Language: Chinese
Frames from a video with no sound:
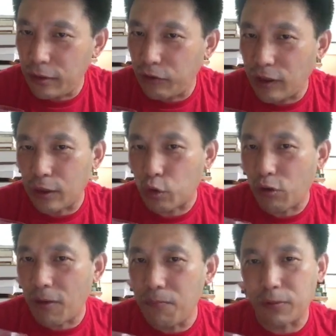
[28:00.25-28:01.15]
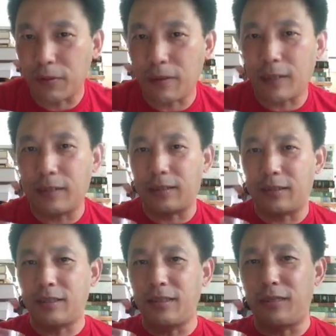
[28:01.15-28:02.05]
你就发现川普他妈的这
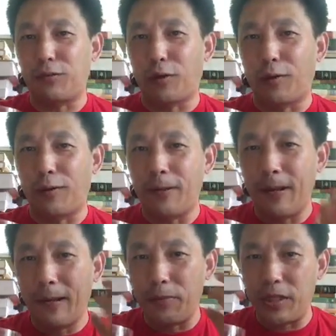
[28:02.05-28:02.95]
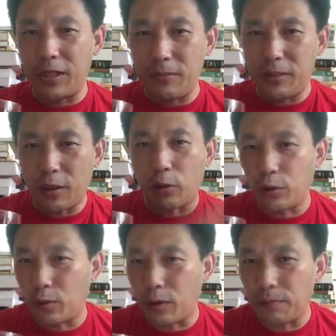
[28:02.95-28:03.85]
个身体状况比习近平
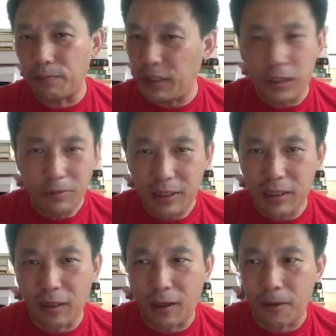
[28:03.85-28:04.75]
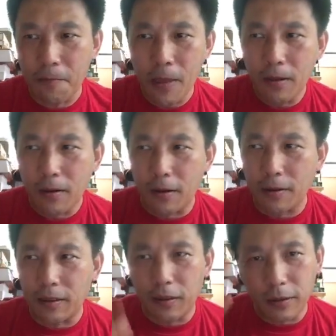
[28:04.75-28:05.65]
高得多，比习近平健康。
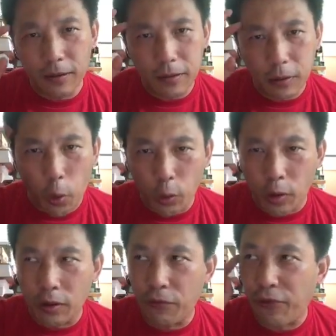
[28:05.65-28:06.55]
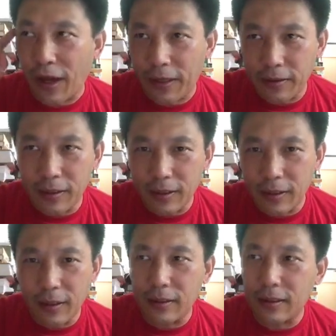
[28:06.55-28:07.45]
而且这个头脑的反应的这
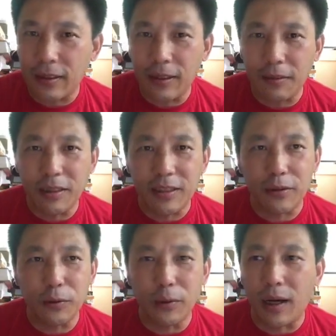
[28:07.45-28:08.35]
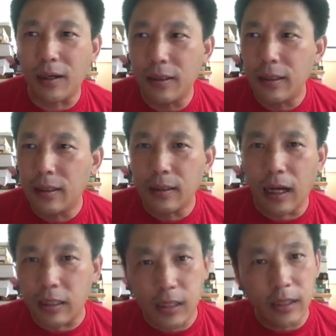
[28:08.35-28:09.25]
个这个灵敏程度啊，
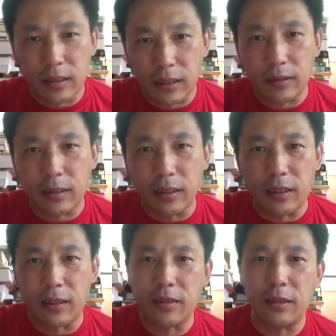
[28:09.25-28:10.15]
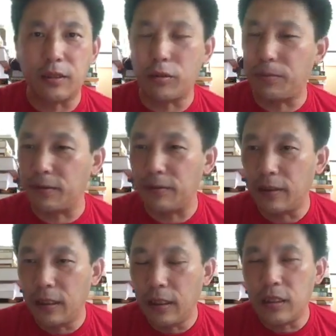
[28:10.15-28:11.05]
还是一个正正常智力水平。
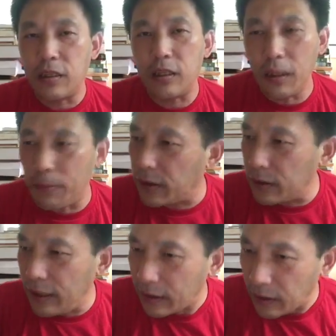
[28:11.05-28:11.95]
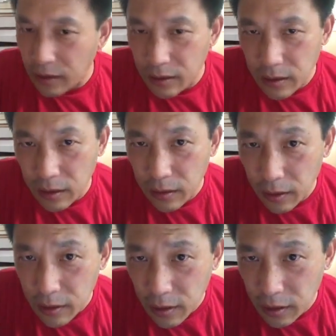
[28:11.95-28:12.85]
习近平练他的正
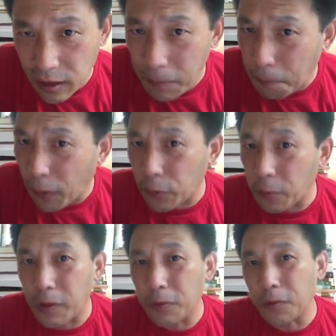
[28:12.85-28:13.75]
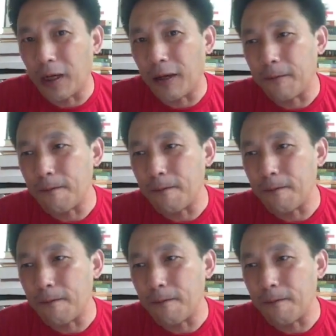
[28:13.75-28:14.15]
常智力的一半都没有了，